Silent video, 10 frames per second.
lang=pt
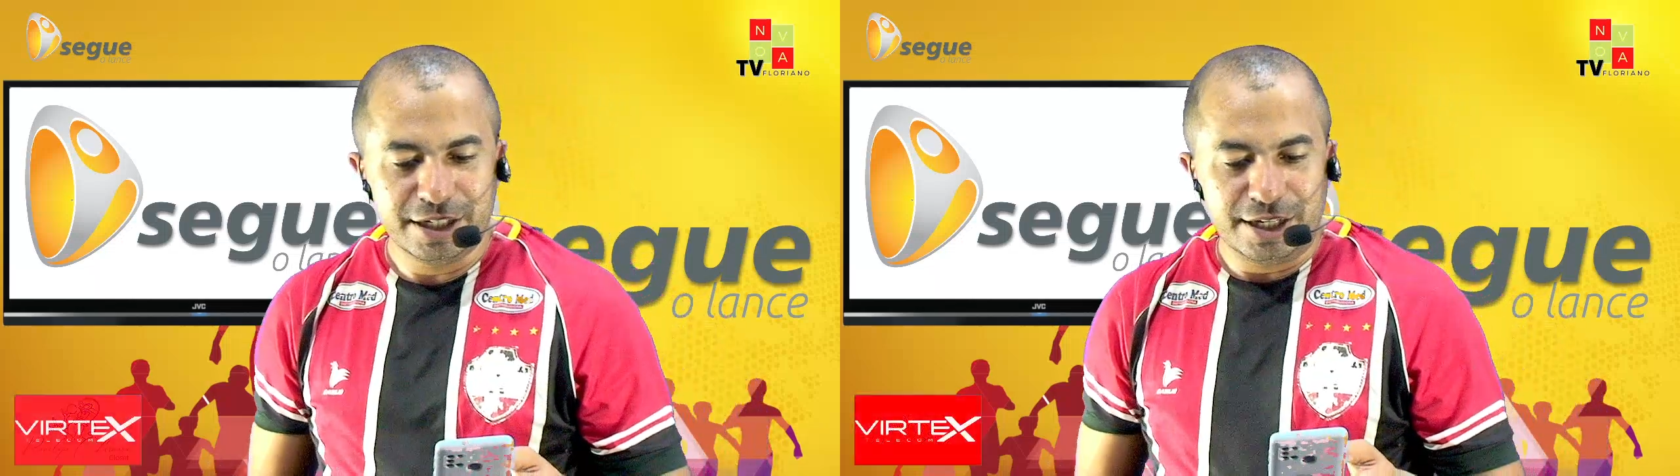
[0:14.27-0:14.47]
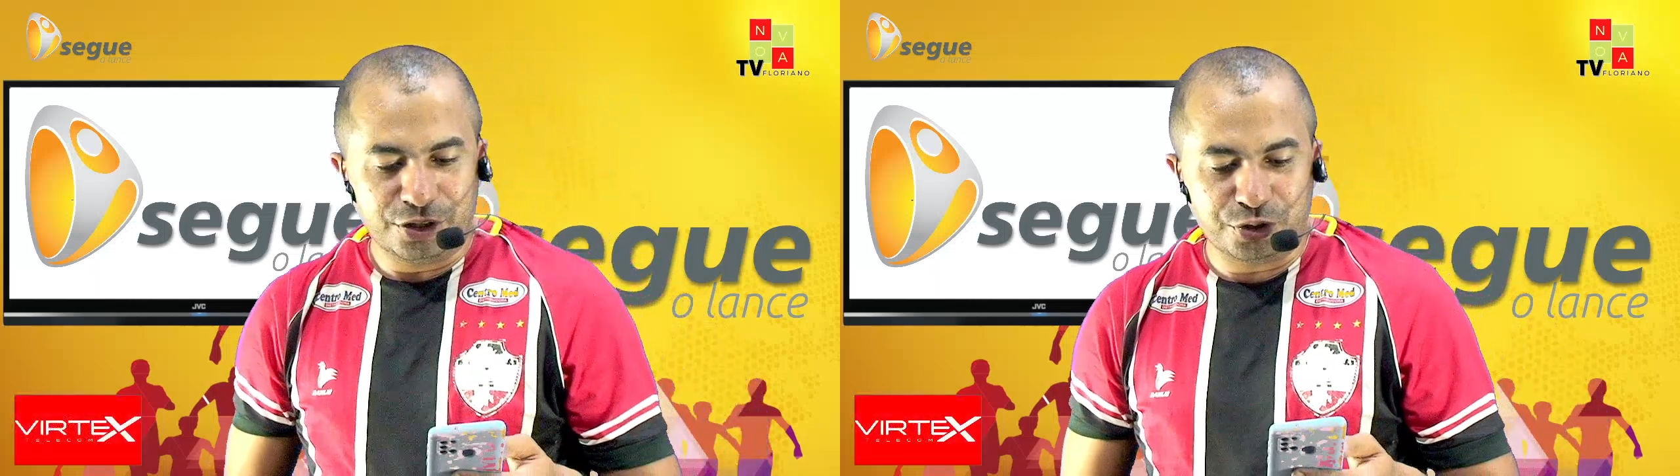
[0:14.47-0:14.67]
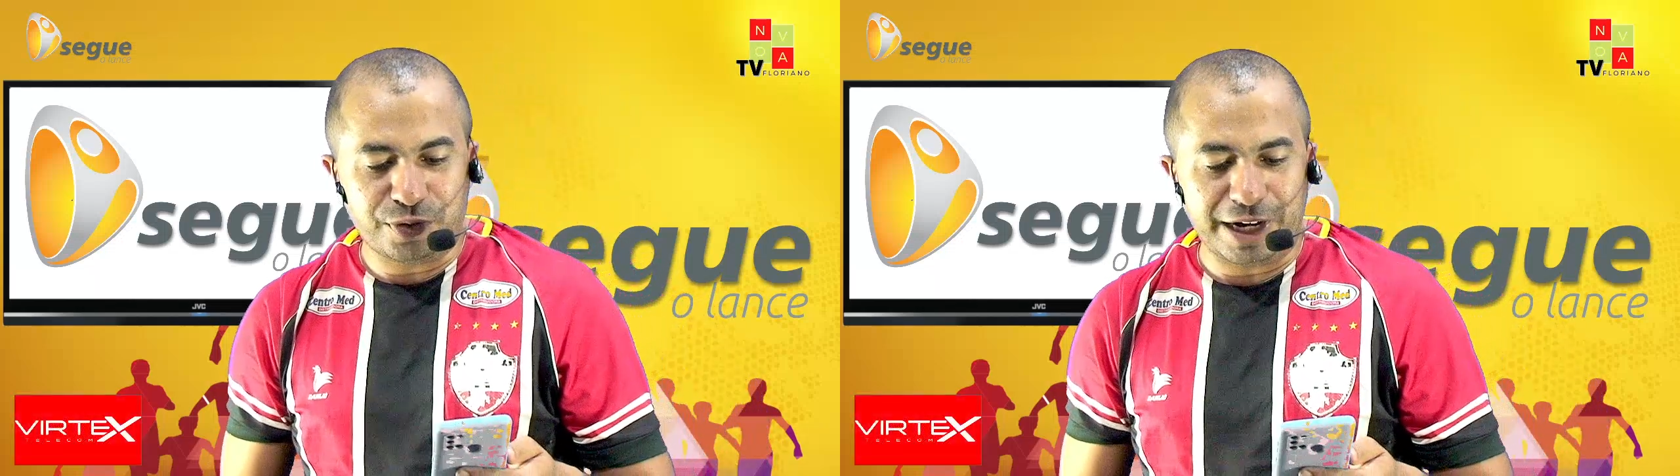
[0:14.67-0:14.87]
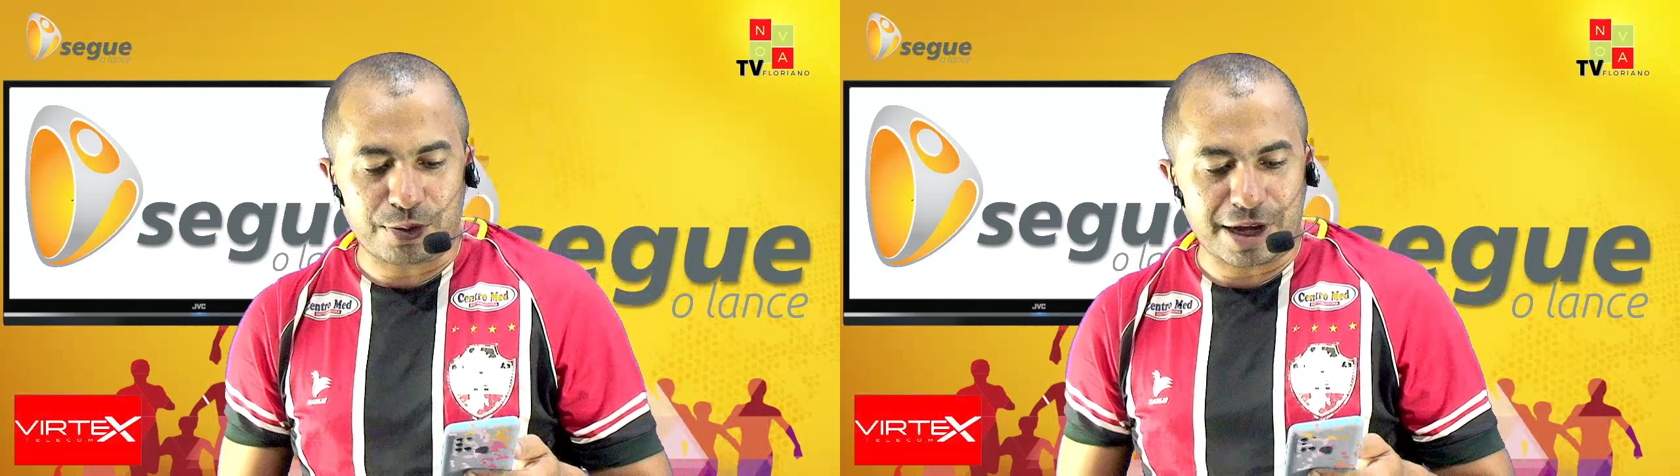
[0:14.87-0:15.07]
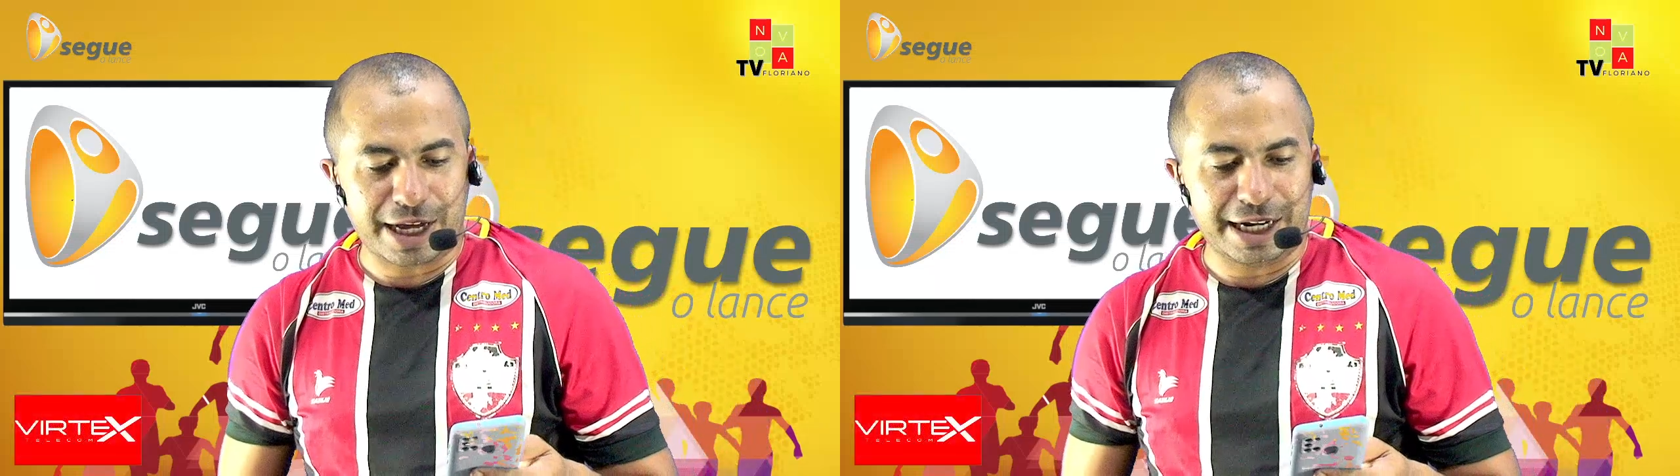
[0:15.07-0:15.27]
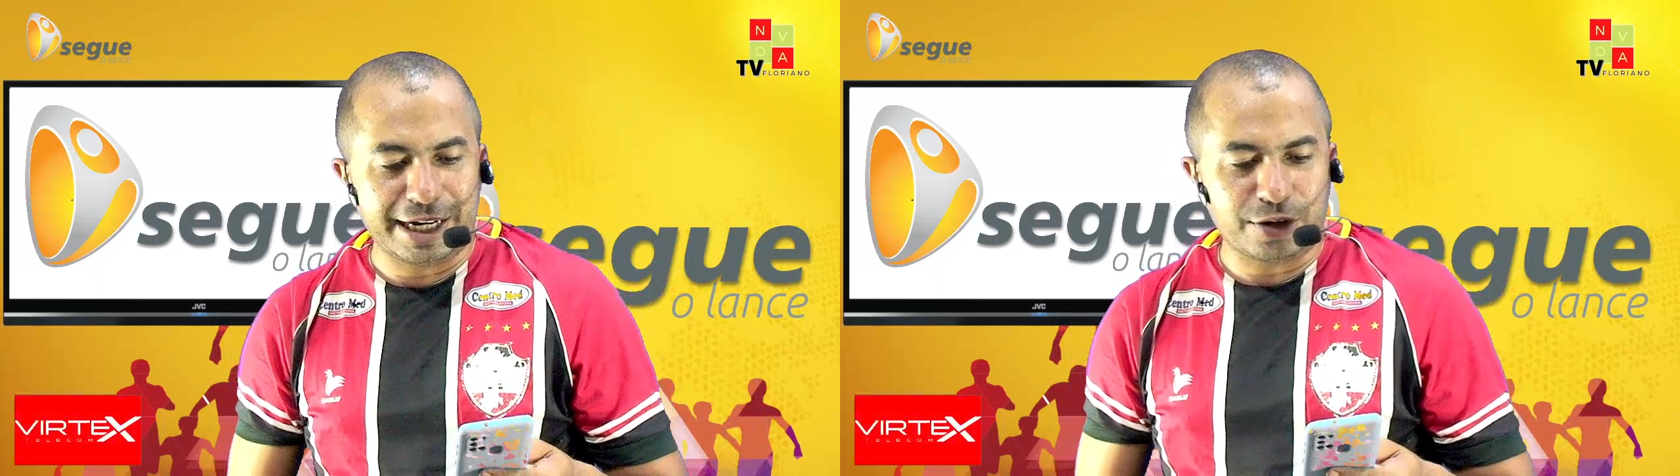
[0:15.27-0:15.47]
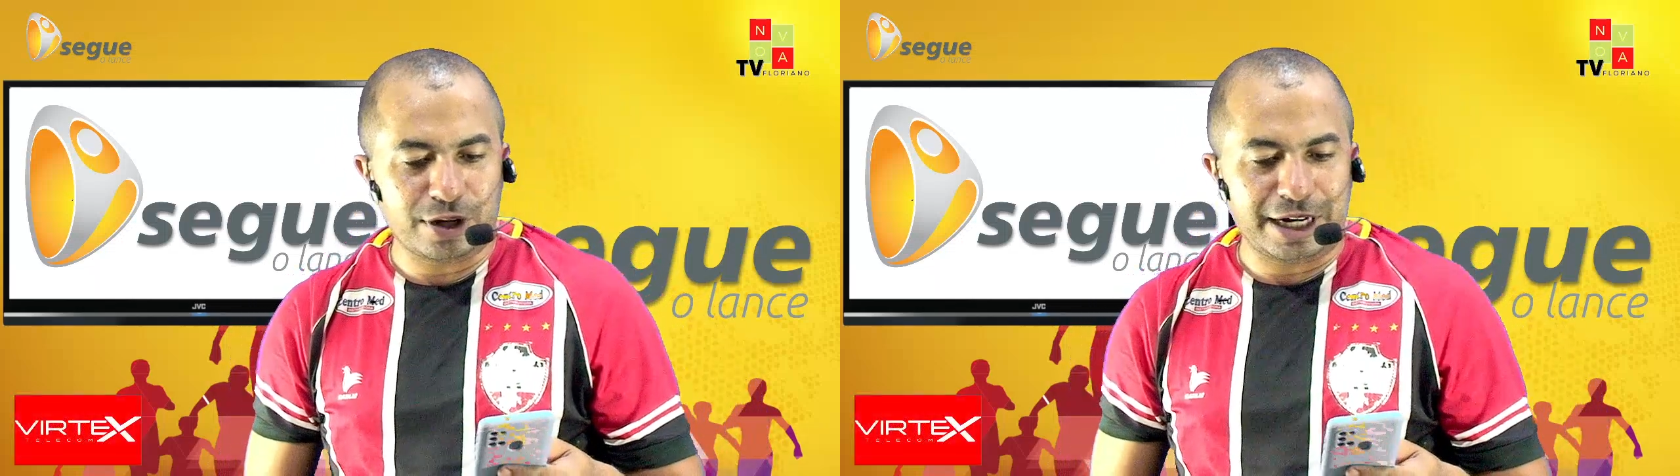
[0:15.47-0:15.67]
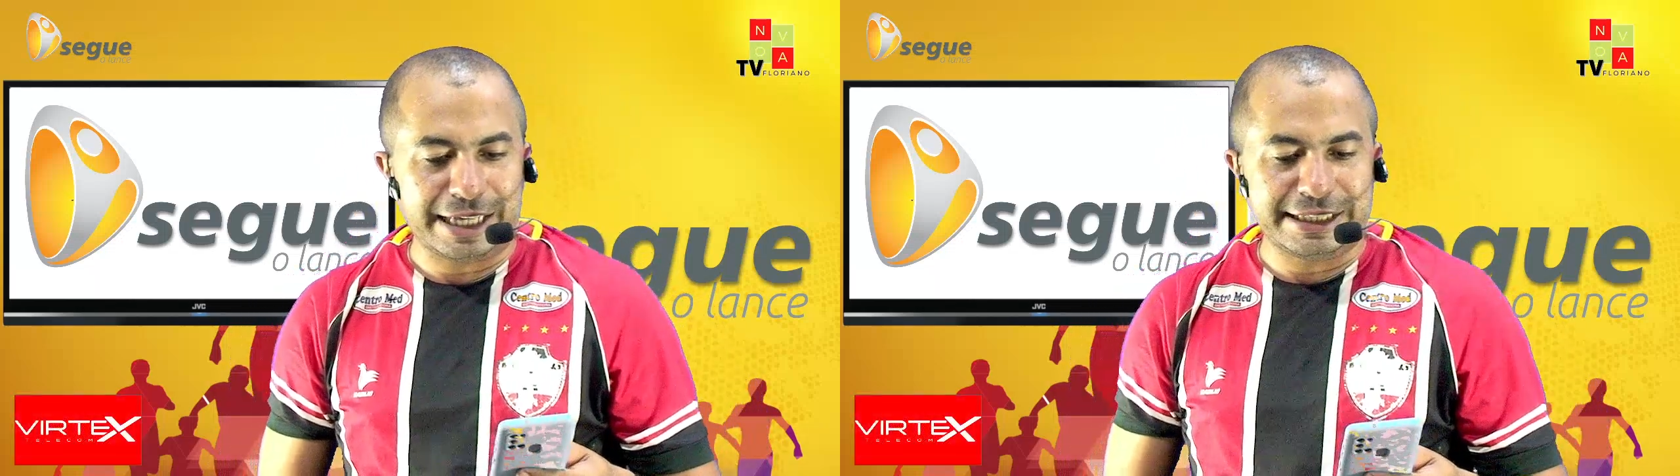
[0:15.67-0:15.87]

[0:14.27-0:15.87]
Deixa eu falar com a galera agora lá